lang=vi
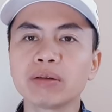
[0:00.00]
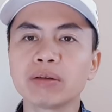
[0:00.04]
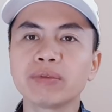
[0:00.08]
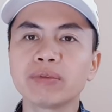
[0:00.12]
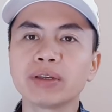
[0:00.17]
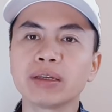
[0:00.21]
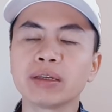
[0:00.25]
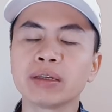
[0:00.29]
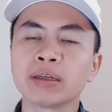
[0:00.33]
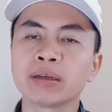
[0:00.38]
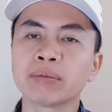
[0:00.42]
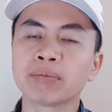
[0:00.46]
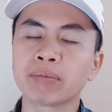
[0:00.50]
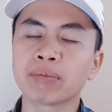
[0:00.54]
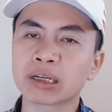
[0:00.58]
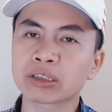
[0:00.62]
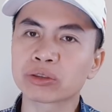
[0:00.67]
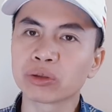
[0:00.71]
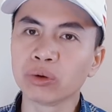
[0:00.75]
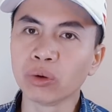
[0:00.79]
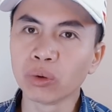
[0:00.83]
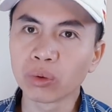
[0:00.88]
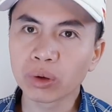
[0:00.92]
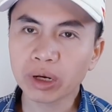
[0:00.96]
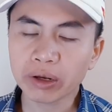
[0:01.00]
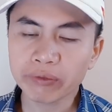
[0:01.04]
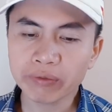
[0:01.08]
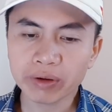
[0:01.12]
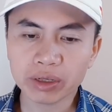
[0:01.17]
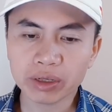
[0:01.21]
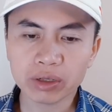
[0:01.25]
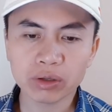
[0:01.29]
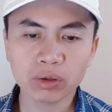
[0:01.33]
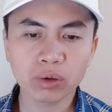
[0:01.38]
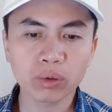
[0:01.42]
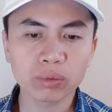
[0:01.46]
vì mặc dù cái
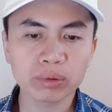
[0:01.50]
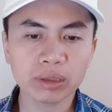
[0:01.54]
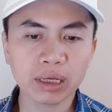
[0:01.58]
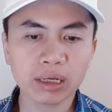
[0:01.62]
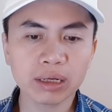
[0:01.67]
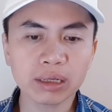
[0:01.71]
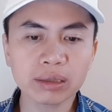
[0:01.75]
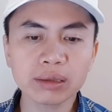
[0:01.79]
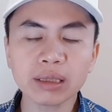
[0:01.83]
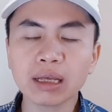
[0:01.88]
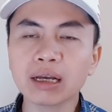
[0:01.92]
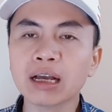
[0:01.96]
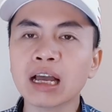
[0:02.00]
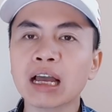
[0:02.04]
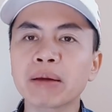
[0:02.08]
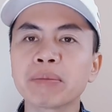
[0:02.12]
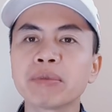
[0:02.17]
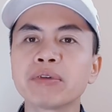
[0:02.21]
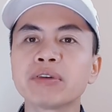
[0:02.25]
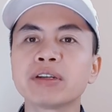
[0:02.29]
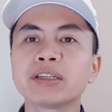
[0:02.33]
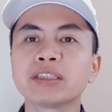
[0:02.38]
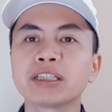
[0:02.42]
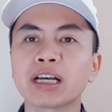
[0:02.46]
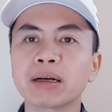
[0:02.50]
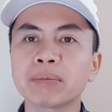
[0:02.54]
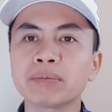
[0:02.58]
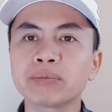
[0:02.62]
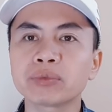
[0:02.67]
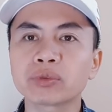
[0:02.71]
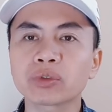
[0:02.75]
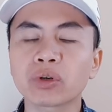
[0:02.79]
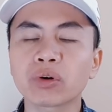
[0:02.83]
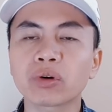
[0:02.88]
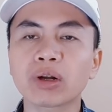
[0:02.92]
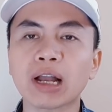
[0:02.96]
việc khung giá đất tăng 20%
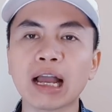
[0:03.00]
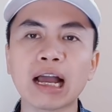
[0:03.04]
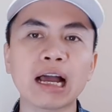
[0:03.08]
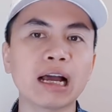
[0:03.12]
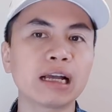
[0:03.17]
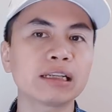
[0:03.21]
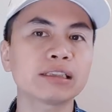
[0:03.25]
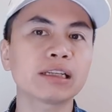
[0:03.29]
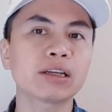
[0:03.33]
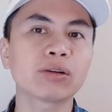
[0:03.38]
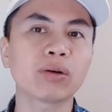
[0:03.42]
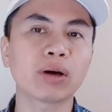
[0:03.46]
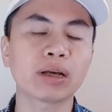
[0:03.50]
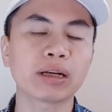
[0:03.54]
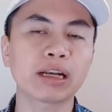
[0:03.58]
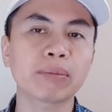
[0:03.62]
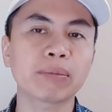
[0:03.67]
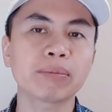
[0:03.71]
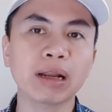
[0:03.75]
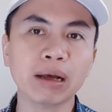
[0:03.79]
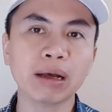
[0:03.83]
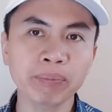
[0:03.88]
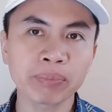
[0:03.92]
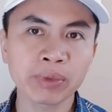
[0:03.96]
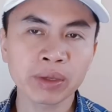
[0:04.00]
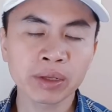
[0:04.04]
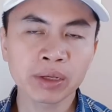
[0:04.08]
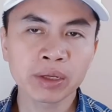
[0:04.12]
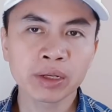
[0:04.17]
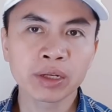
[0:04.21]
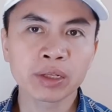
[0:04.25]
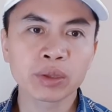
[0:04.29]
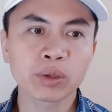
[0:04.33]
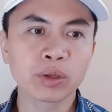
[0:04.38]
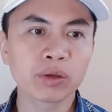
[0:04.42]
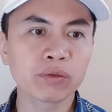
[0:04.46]
cho cả giai đoạn 5 năm,
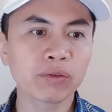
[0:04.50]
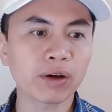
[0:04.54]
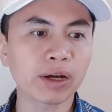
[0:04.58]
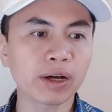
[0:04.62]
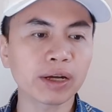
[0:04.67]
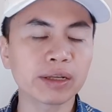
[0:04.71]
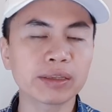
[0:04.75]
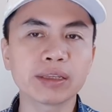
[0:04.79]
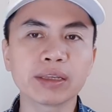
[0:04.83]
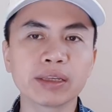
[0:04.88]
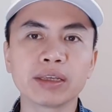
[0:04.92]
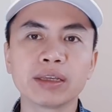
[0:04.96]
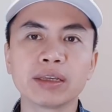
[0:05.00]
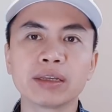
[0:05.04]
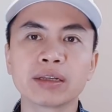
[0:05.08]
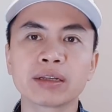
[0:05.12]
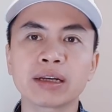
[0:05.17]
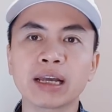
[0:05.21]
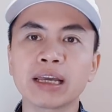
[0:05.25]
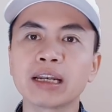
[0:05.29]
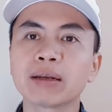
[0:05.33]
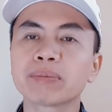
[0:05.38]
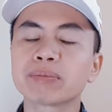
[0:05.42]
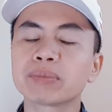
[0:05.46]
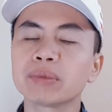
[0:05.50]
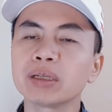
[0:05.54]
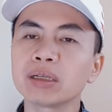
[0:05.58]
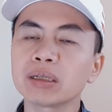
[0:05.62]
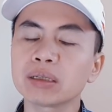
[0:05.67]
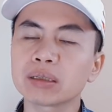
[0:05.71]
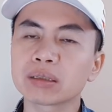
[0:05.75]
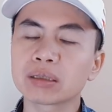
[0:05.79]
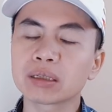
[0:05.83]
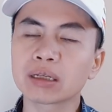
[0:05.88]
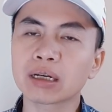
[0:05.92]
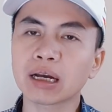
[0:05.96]
tuy vậy thì ngay lập tức
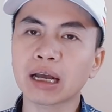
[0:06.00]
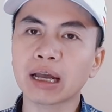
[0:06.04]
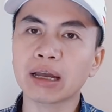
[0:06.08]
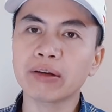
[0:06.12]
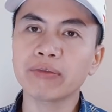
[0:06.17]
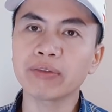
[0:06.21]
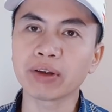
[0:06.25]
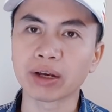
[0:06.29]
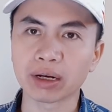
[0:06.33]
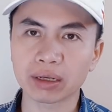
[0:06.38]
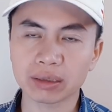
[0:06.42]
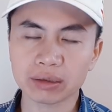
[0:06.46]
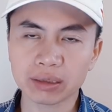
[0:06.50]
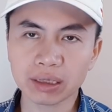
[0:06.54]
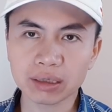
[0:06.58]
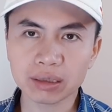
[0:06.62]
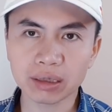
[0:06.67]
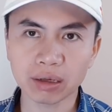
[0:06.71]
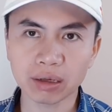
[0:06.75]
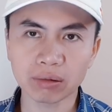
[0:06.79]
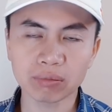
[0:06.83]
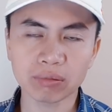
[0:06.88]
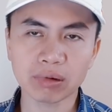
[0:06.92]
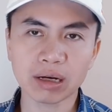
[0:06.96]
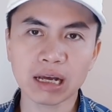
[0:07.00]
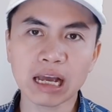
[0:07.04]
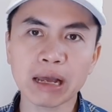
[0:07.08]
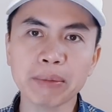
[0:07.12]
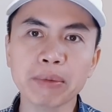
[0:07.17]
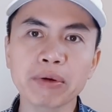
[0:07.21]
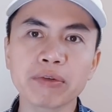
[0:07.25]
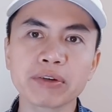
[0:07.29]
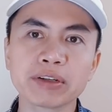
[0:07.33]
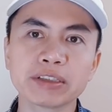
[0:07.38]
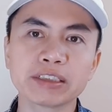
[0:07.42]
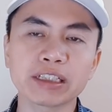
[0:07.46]
cái việc tác động
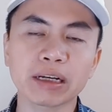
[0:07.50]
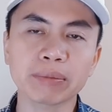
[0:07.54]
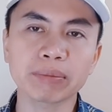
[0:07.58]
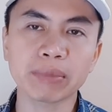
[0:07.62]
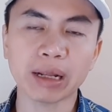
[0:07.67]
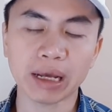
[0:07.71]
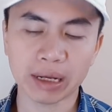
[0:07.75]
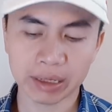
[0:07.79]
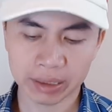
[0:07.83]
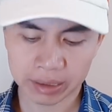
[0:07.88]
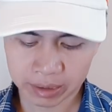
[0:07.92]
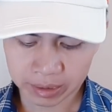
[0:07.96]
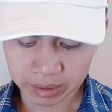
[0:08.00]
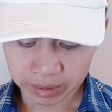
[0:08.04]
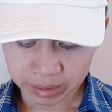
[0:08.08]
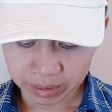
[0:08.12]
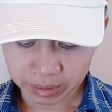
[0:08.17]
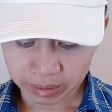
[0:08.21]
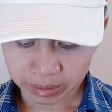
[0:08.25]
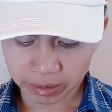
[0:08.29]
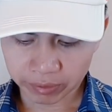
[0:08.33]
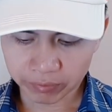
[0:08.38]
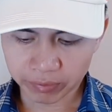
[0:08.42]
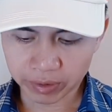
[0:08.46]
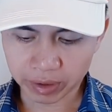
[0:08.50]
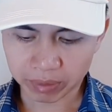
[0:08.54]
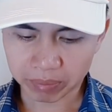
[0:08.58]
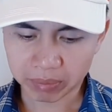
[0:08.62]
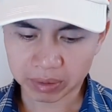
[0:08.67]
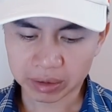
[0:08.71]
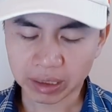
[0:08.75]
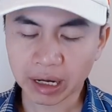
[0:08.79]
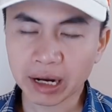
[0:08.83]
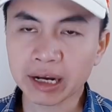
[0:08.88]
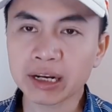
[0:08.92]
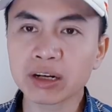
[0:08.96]
20% này, cái việc
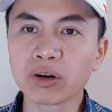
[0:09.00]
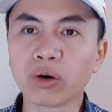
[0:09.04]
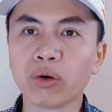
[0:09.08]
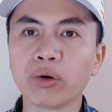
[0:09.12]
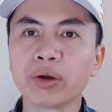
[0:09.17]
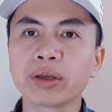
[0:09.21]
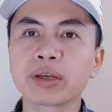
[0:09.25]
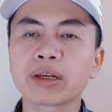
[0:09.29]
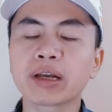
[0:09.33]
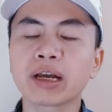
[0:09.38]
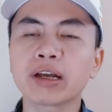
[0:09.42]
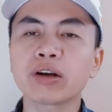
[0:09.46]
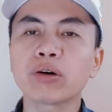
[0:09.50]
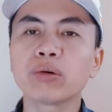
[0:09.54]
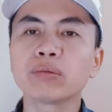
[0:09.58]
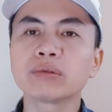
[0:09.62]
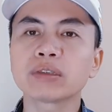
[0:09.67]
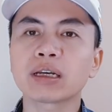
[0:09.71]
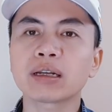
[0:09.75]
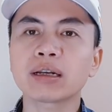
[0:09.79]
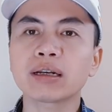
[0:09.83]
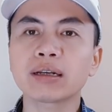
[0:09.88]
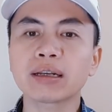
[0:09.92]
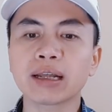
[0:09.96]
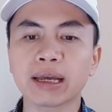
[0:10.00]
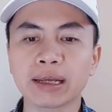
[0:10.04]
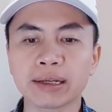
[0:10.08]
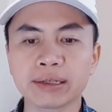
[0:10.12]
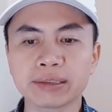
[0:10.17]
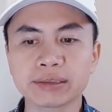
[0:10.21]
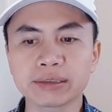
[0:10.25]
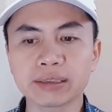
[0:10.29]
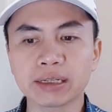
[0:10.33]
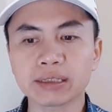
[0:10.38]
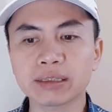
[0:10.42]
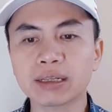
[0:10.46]
mà thay đổi cái khung giá đất này
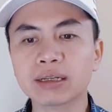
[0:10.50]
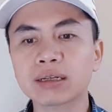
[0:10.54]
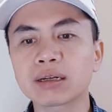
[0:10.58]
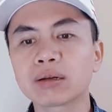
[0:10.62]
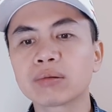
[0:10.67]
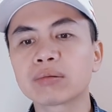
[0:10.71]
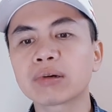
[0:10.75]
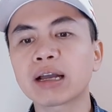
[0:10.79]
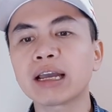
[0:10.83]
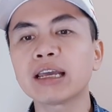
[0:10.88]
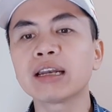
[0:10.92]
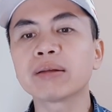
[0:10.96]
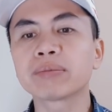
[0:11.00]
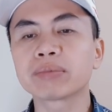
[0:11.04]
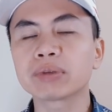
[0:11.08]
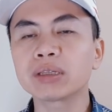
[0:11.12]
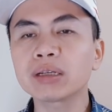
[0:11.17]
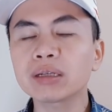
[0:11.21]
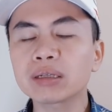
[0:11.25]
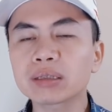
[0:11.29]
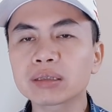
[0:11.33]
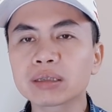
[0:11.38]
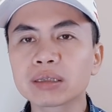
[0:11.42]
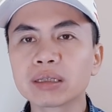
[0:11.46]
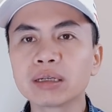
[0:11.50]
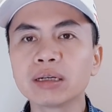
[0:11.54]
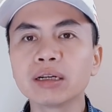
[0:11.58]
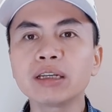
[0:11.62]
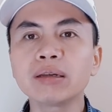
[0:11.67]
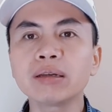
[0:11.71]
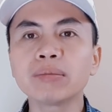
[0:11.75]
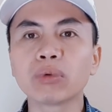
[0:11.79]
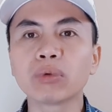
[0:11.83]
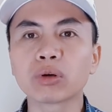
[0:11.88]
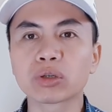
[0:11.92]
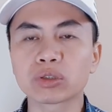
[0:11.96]
sẽ tác động ngay lập tức
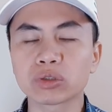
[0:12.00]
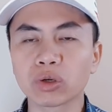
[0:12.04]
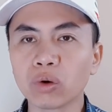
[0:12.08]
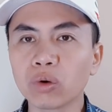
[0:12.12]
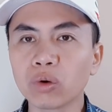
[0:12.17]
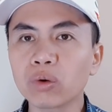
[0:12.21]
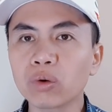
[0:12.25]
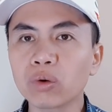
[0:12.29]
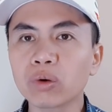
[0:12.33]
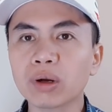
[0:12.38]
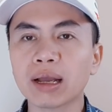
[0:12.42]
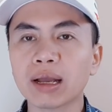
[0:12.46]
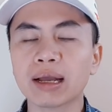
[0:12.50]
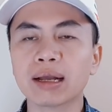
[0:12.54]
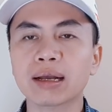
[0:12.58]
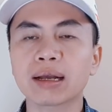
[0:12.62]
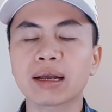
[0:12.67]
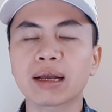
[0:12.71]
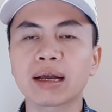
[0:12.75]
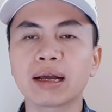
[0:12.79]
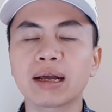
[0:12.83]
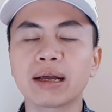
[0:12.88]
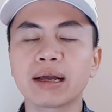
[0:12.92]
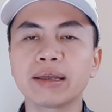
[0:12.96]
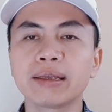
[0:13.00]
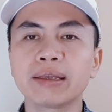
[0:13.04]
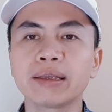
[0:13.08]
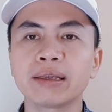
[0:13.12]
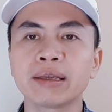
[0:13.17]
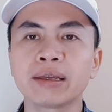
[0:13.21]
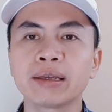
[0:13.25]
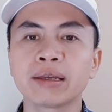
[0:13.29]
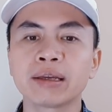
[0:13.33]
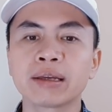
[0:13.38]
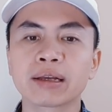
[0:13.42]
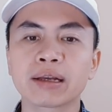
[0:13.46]
tới một số các cái
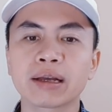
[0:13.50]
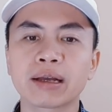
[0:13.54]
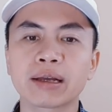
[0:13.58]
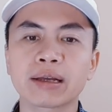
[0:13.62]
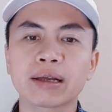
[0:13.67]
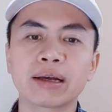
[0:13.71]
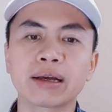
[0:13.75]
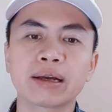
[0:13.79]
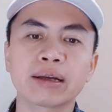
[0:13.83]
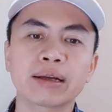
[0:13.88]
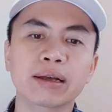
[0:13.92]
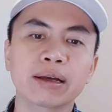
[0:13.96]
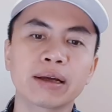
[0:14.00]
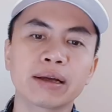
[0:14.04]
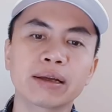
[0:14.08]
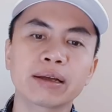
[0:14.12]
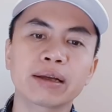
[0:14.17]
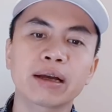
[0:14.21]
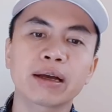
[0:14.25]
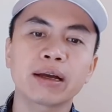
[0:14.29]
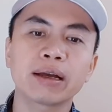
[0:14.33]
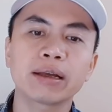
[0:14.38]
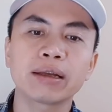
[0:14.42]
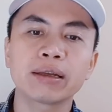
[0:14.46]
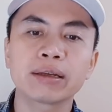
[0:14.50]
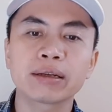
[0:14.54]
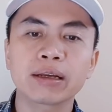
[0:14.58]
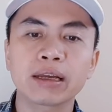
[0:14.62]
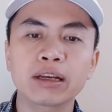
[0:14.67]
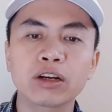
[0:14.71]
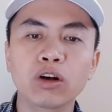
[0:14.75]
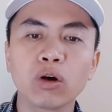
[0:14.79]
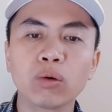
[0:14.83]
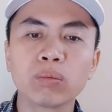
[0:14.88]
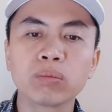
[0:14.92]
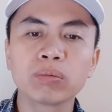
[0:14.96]
cái cái cái cái cái
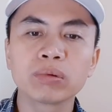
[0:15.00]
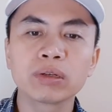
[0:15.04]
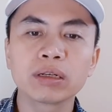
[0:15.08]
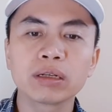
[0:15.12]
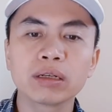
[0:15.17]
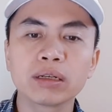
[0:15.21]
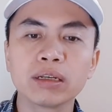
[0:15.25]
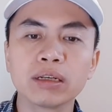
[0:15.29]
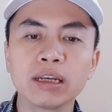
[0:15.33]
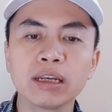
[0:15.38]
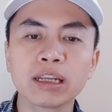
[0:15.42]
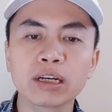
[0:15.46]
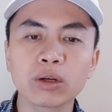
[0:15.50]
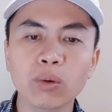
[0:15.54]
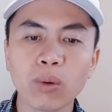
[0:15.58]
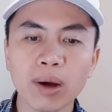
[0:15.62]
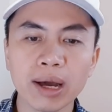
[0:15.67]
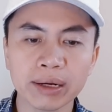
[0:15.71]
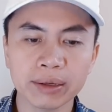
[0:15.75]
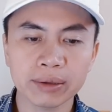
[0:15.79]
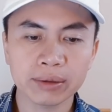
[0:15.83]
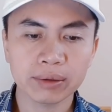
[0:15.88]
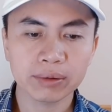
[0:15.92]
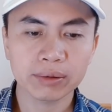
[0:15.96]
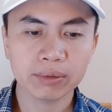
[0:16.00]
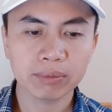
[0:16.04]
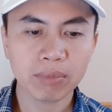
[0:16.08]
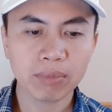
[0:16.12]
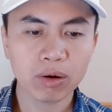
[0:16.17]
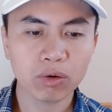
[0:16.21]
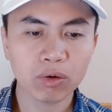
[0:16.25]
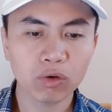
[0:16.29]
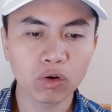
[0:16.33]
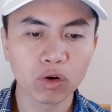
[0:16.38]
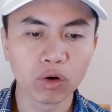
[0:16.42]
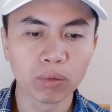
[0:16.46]
khung liên quan
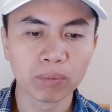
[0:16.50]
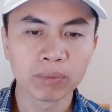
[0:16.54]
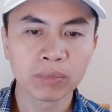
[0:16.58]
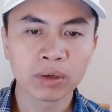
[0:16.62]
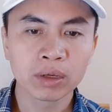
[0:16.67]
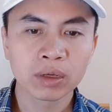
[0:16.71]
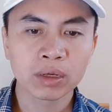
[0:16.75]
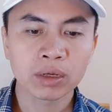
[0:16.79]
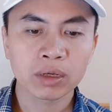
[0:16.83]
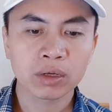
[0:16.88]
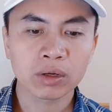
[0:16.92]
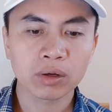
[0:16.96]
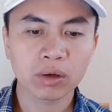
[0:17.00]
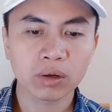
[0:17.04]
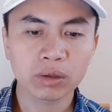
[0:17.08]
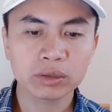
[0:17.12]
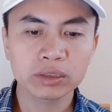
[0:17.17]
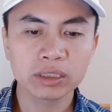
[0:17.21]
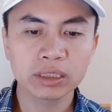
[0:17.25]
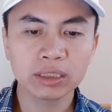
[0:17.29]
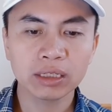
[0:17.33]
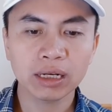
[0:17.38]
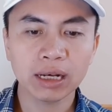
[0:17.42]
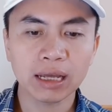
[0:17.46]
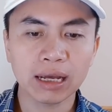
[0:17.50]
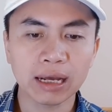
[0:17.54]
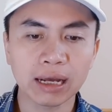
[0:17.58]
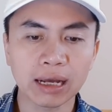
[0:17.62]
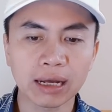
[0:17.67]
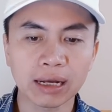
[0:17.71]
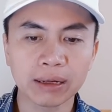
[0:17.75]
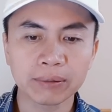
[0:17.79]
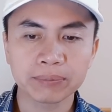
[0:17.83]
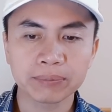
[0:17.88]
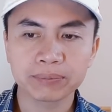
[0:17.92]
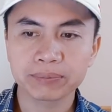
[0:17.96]
bao gồm đó chính
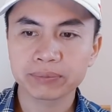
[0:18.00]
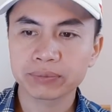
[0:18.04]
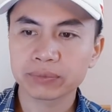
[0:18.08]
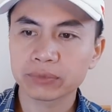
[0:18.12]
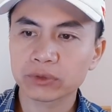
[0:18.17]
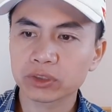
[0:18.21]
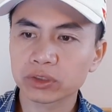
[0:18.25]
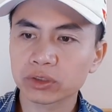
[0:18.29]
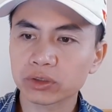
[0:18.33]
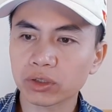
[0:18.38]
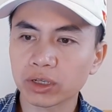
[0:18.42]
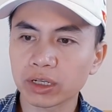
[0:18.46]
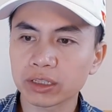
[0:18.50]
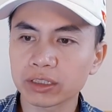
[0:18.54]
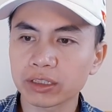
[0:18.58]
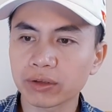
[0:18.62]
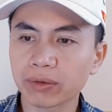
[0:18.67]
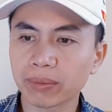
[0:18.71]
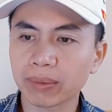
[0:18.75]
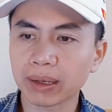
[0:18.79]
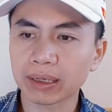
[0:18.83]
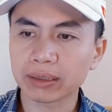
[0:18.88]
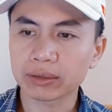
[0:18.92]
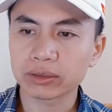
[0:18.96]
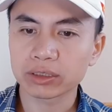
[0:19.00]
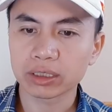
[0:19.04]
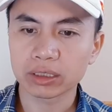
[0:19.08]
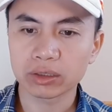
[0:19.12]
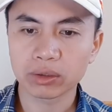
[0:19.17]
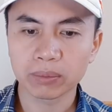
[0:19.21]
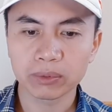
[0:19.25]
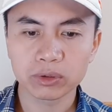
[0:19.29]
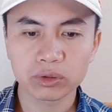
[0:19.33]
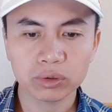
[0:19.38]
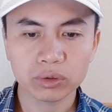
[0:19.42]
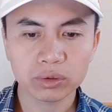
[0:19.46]
là sorry anh chị các bạn chờ
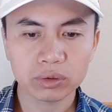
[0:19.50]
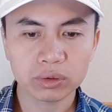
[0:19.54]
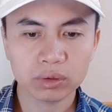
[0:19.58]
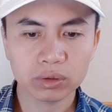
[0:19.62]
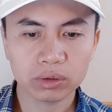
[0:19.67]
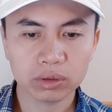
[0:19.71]
tôi một chút.